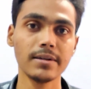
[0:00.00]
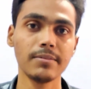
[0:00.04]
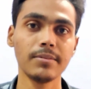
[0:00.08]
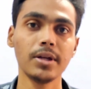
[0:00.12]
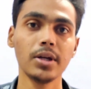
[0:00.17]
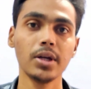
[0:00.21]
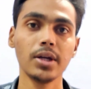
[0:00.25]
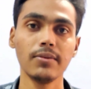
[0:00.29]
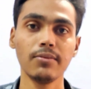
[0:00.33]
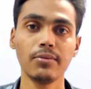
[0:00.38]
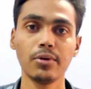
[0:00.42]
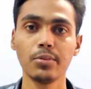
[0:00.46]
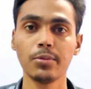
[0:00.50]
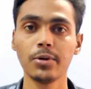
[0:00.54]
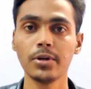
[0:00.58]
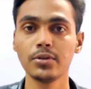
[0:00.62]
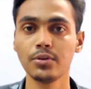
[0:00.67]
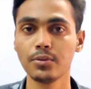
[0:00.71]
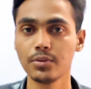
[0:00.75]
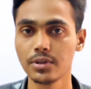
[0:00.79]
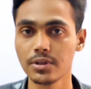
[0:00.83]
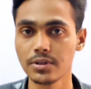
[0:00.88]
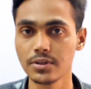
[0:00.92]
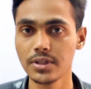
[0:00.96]
जब तक ये फुटबॉल
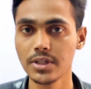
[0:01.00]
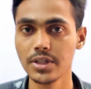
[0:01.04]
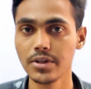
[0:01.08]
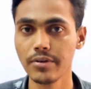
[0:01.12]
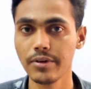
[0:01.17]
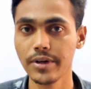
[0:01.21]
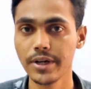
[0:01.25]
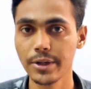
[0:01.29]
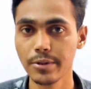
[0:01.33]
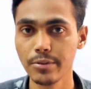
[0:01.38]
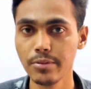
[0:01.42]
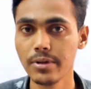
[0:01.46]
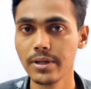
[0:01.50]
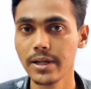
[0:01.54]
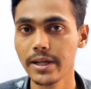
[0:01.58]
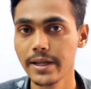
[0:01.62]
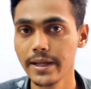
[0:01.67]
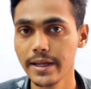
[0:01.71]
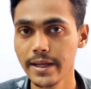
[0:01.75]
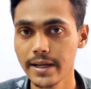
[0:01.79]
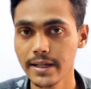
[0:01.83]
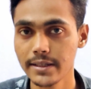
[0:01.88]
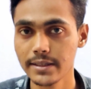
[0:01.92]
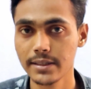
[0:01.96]
2022
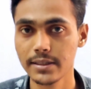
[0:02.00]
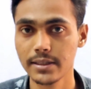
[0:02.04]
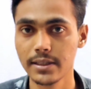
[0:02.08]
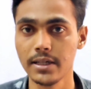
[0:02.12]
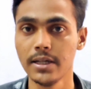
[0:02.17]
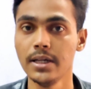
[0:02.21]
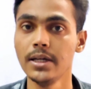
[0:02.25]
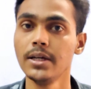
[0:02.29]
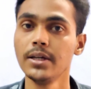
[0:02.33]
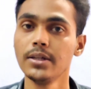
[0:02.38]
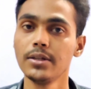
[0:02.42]
नहीं आ जाता